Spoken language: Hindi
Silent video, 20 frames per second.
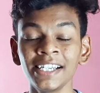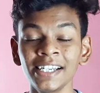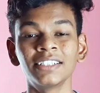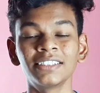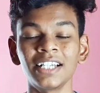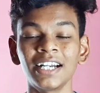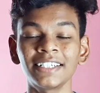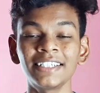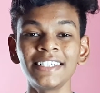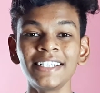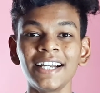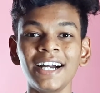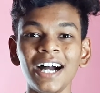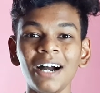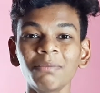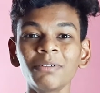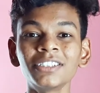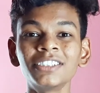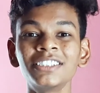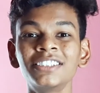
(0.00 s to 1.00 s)
ताकि
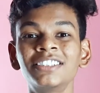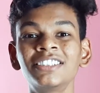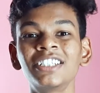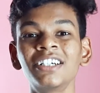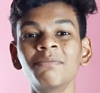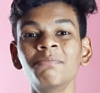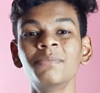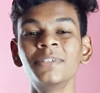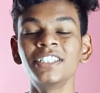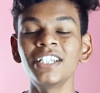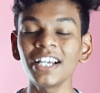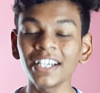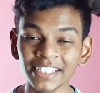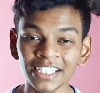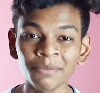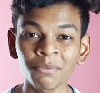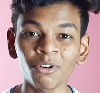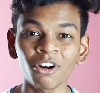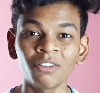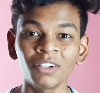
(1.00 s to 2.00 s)
आपका सिस्टम बिना
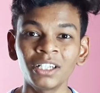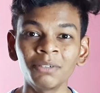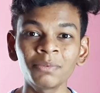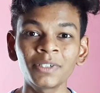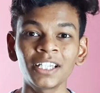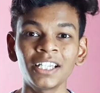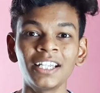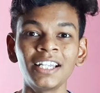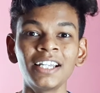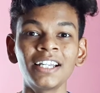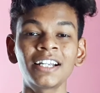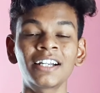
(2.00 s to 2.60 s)
किसी प्रॉब्लम के